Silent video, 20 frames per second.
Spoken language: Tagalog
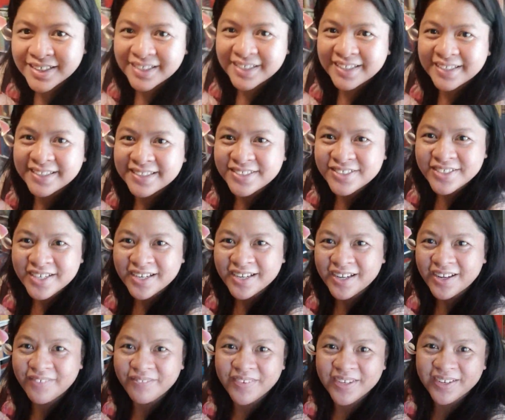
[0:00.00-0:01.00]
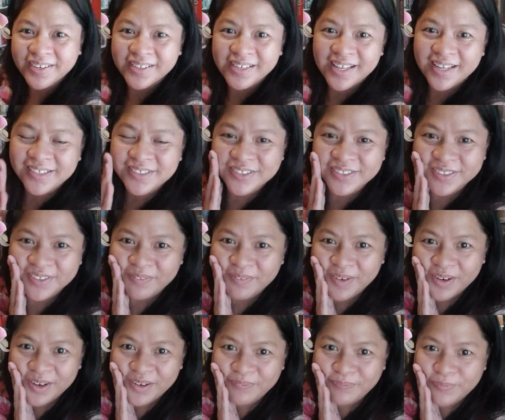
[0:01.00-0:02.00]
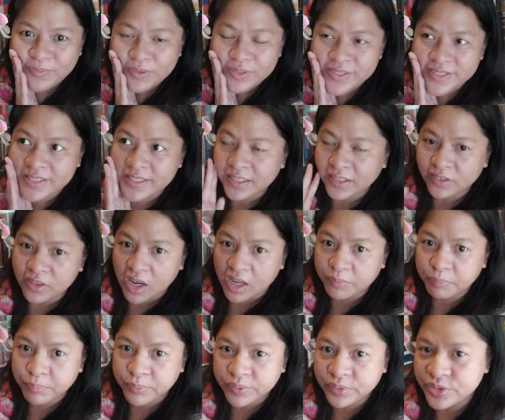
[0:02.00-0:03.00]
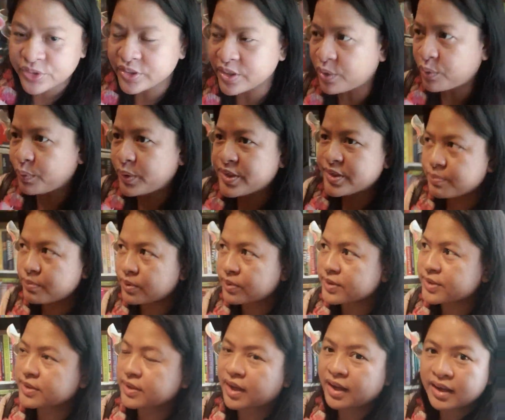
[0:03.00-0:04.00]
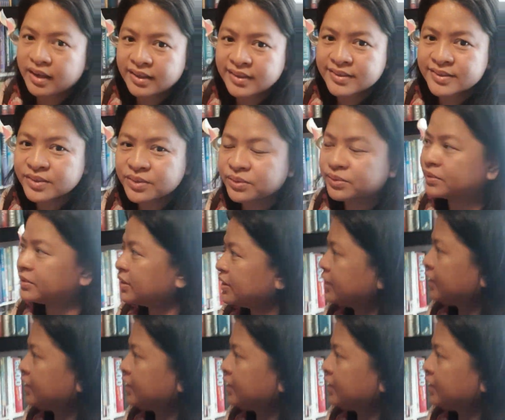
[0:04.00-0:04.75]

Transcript: Ayan siya. May collection ng mga books dito. At puro siya quiz books, guys. So,